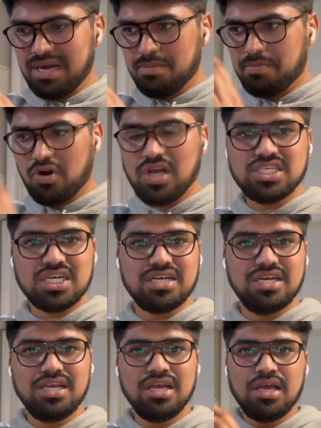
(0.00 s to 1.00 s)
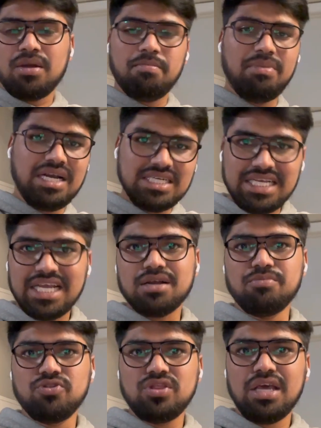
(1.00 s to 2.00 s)
మన ప్రాజెక్ట్ని బిల్డ్
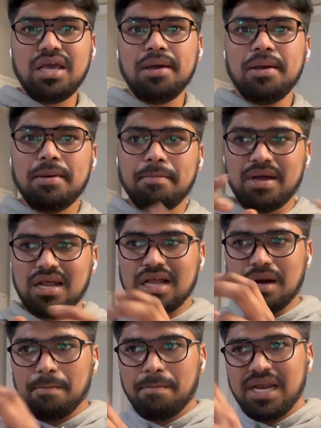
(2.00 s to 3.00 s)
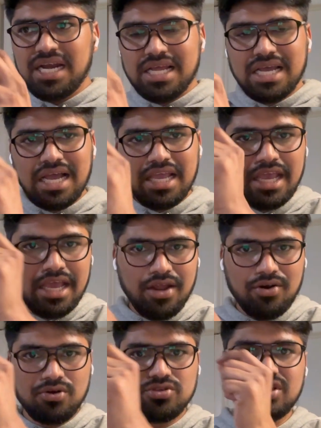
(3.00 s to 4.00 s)
చేయకముందే మనం కంప్లీట్గా ఏ
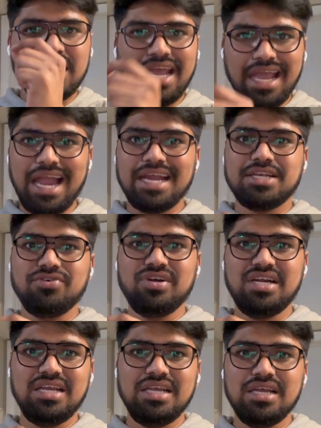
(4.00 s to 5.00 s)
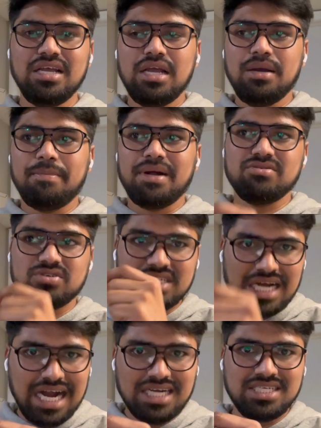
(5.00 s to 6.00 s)
రోజు ఏ యాక్టివిటీ మనం
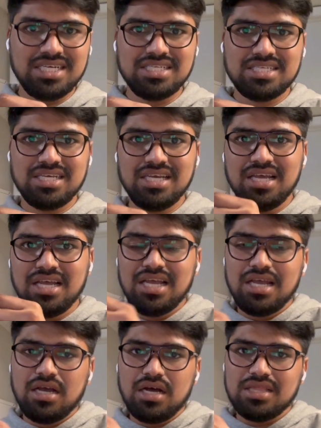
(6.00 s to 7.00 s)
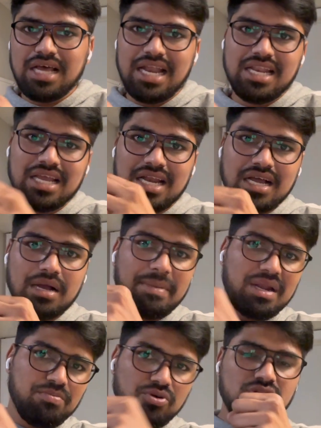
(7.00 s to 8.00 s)
స్టార్ట్ చేసి దాన్ని గనక
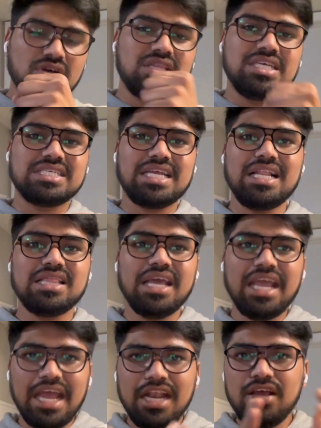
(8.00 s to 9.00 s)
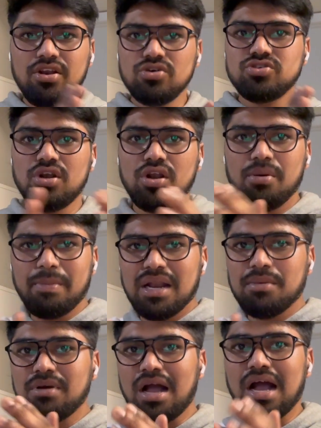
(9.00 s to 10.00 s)
మనం ముందుకు తీసుకెళ్తే ఎన్ని రోజుల్లో
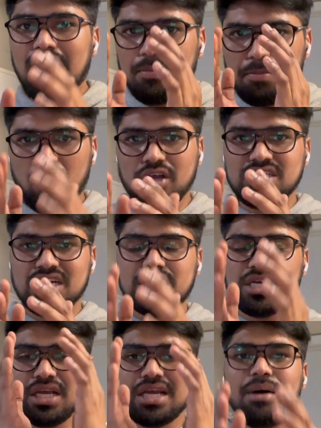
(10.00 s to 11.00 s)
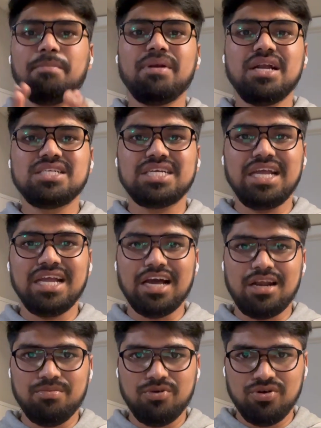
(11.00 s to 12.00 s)
మనం ఆ ప్రాజెక్ట్ని కంప్లీట్
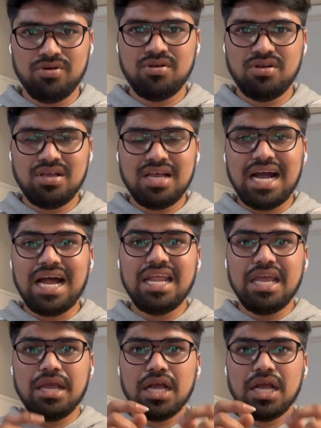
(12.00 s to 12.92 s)
చేయగలము అనే